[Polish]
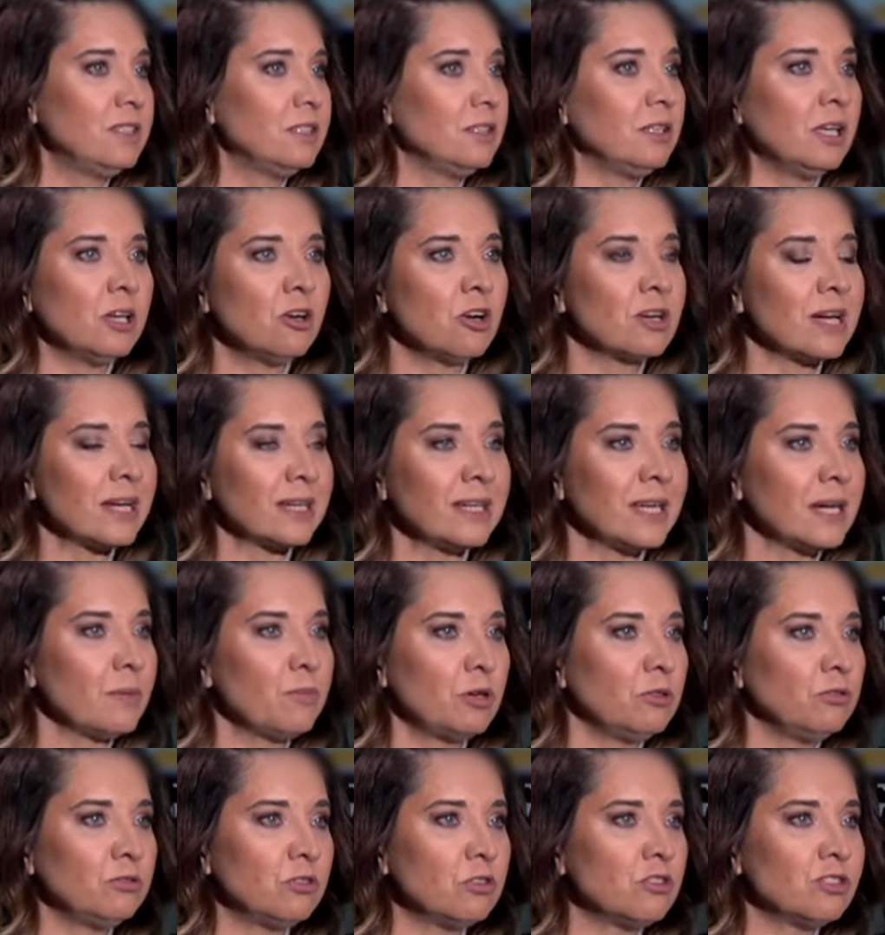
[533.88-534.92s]
Więc jego kariera
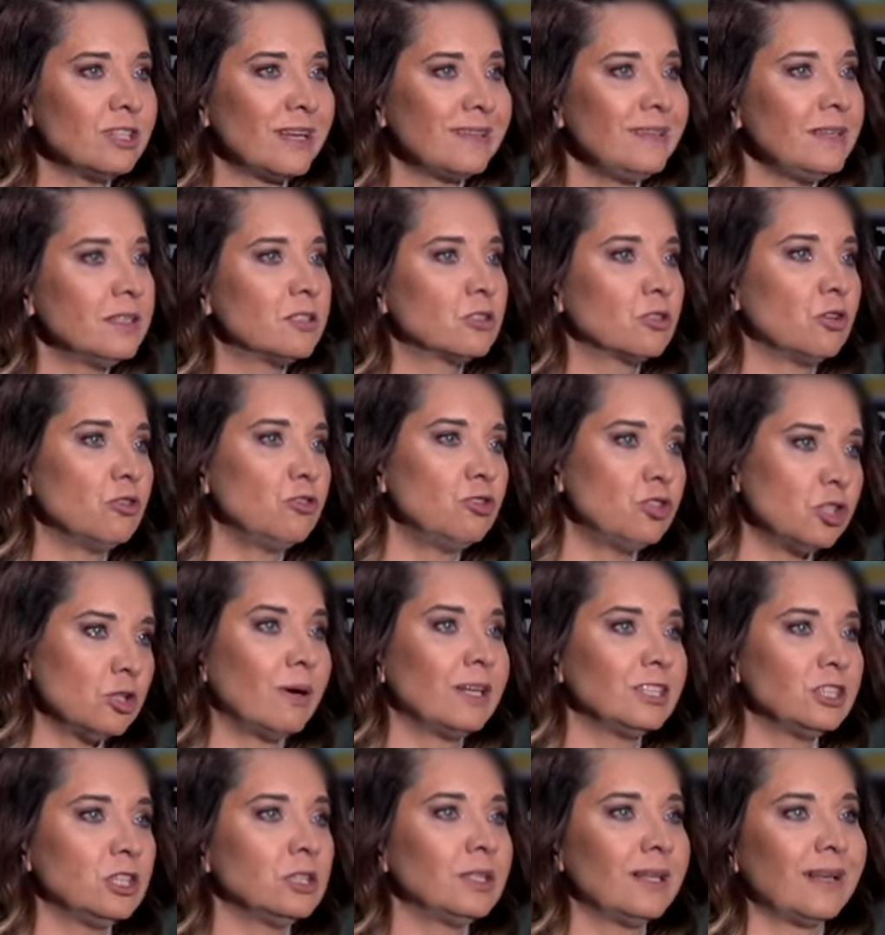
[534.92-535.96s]
polityczna nie
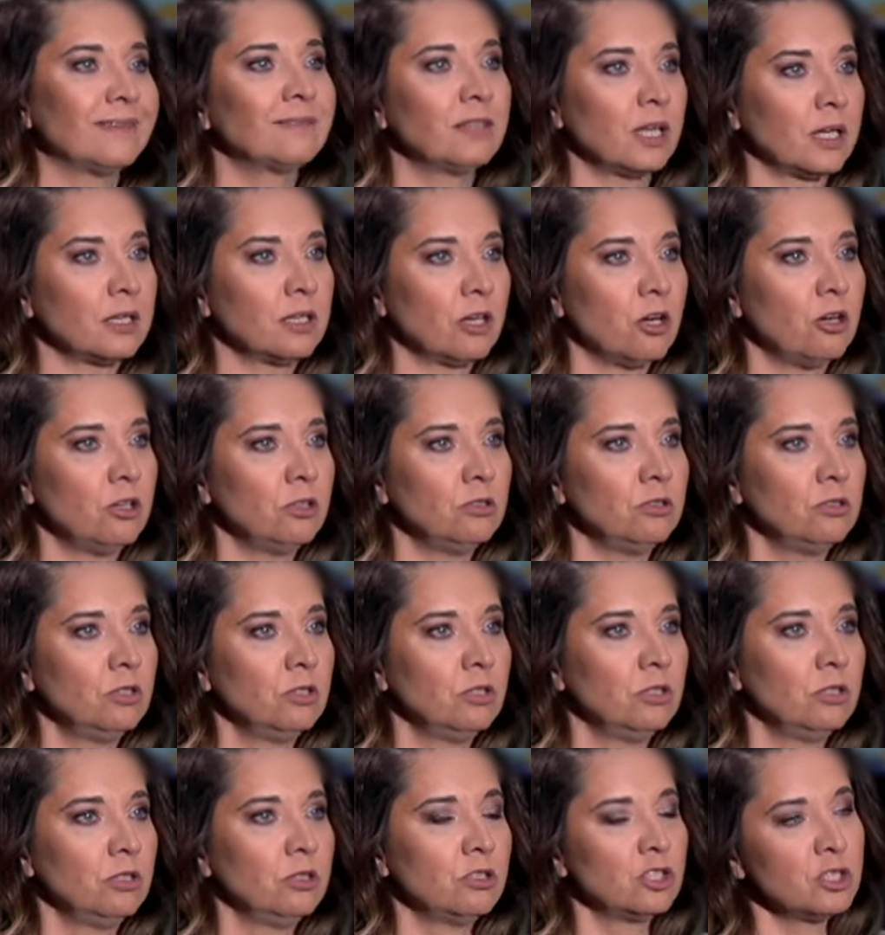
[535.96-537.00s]
skończyła się dlatego,
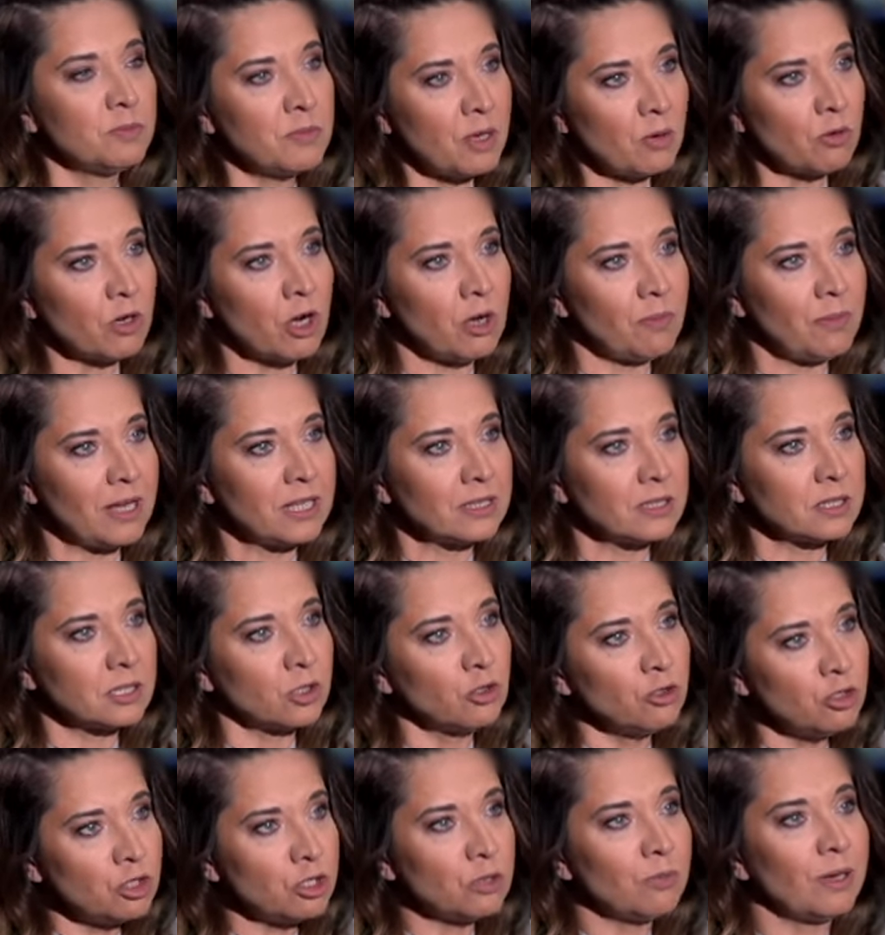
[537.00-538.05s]
że miał romans.
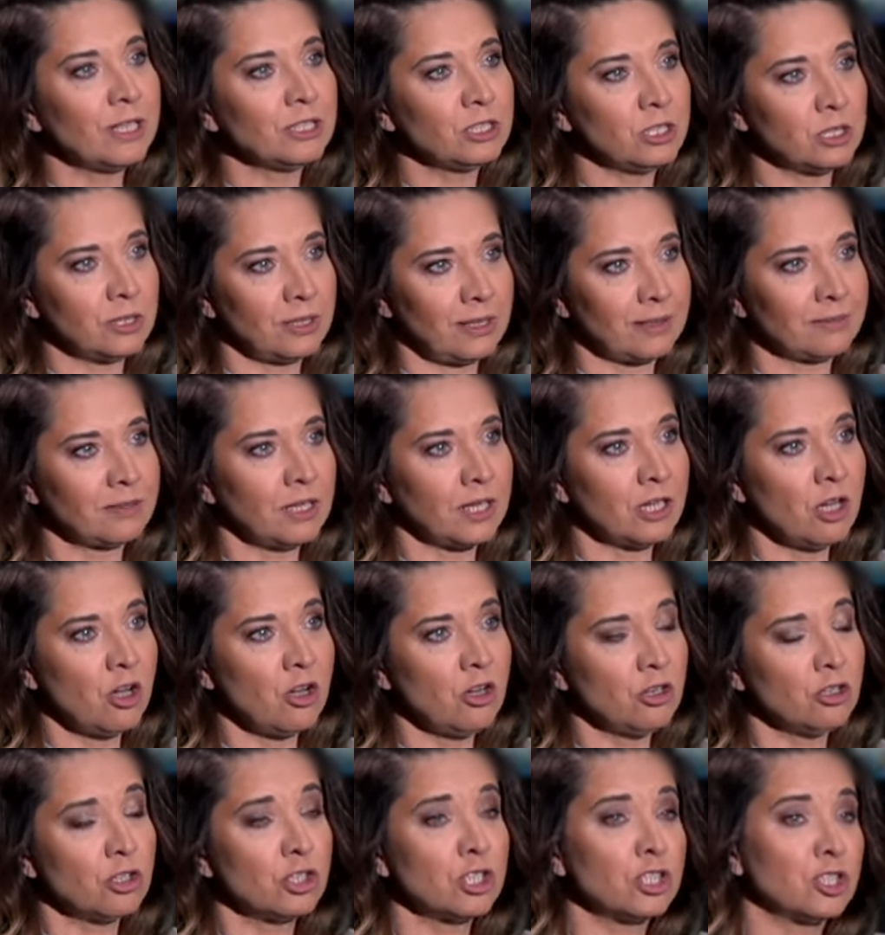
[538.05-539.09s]
Skończyła się
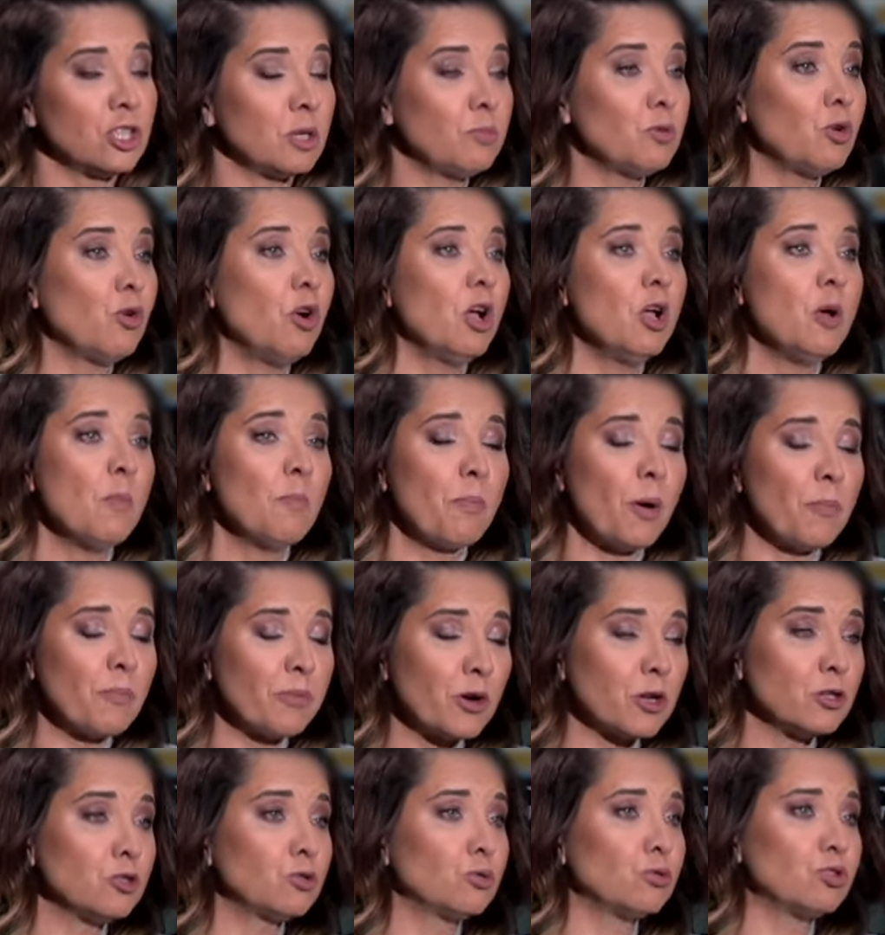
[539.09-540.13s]
dlatego, że zrobił po
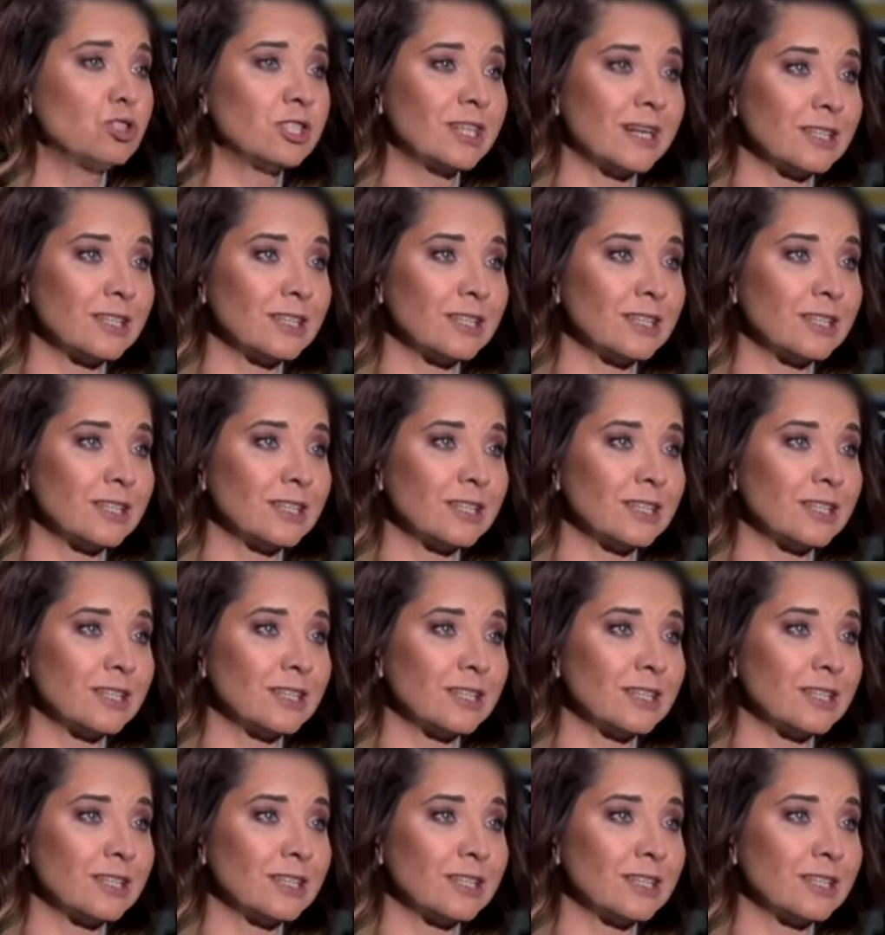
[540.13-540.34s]
prostu